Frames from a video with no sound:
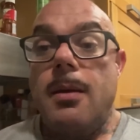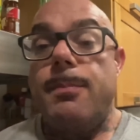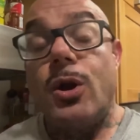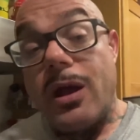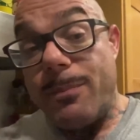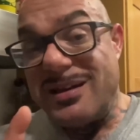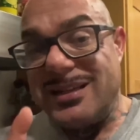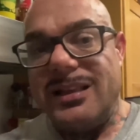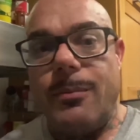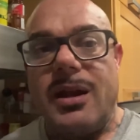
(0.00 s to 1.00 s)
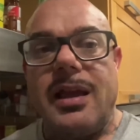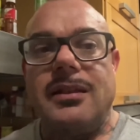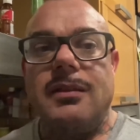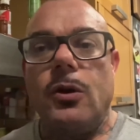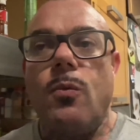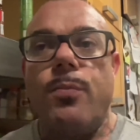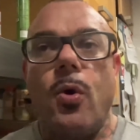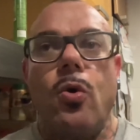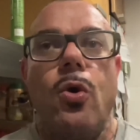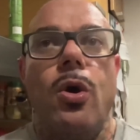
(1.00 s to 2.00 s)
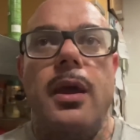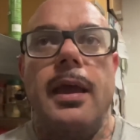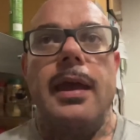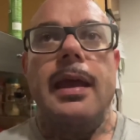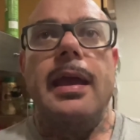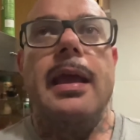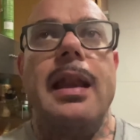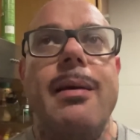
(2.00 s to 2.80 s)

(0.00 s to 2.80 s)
Pero ¿qué pasa? También hay que entender un poco eh,